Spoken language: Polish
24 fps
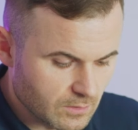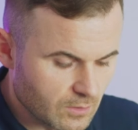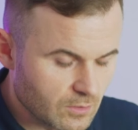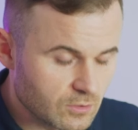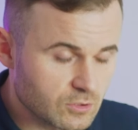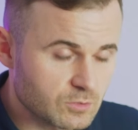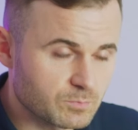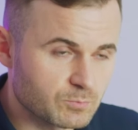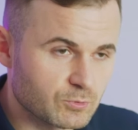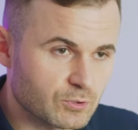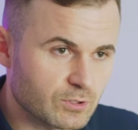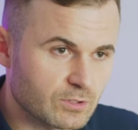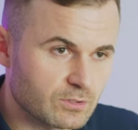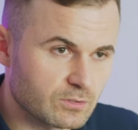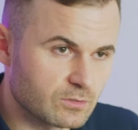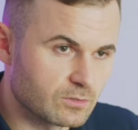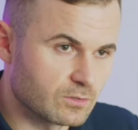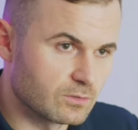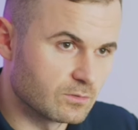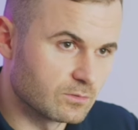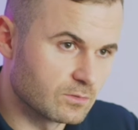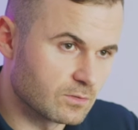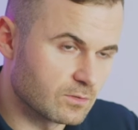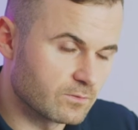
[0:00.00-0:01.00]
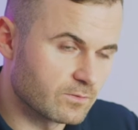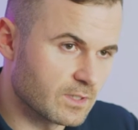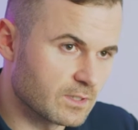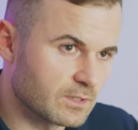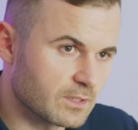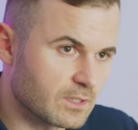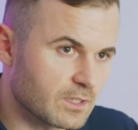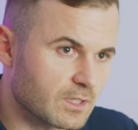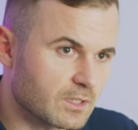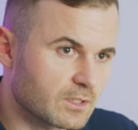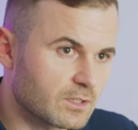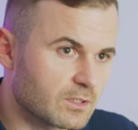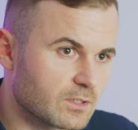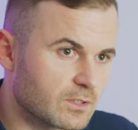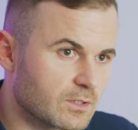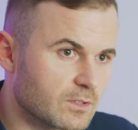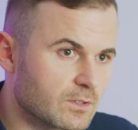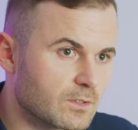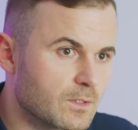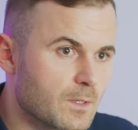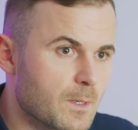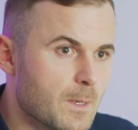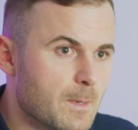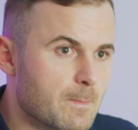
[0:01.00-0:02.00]
Osprzęt do lutowania,
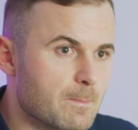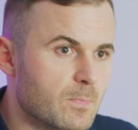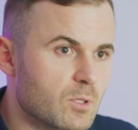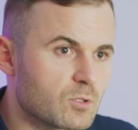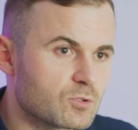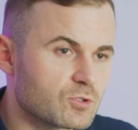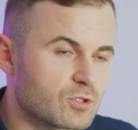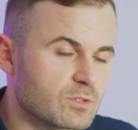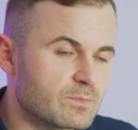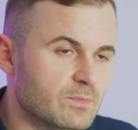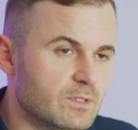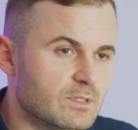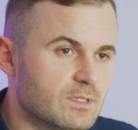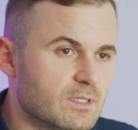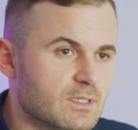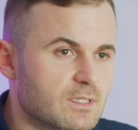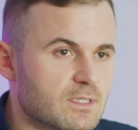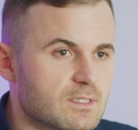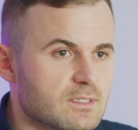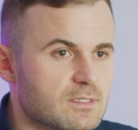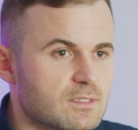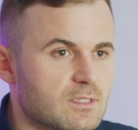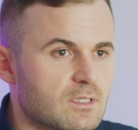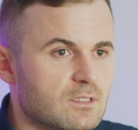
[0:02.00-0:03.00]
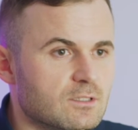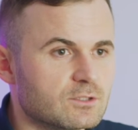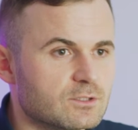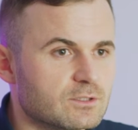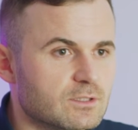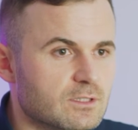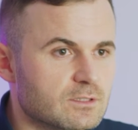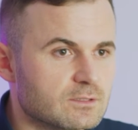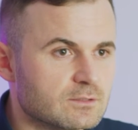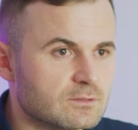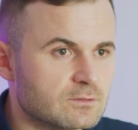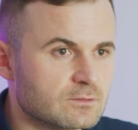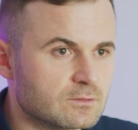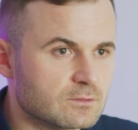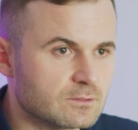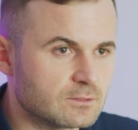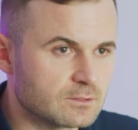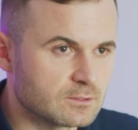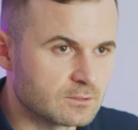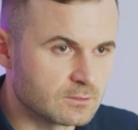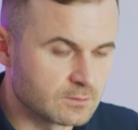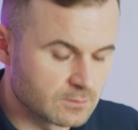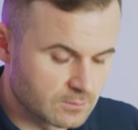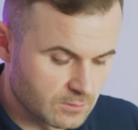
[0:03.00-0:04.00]
jaki możemy teraz znaleźć na
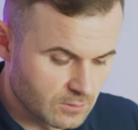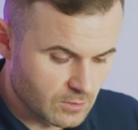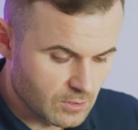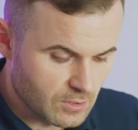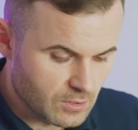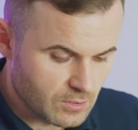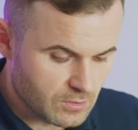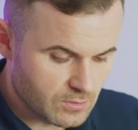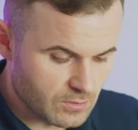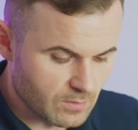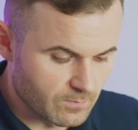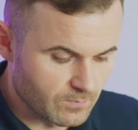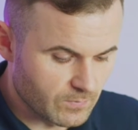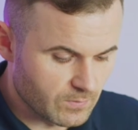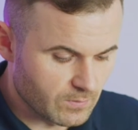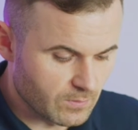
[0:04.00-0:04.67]
rynku, są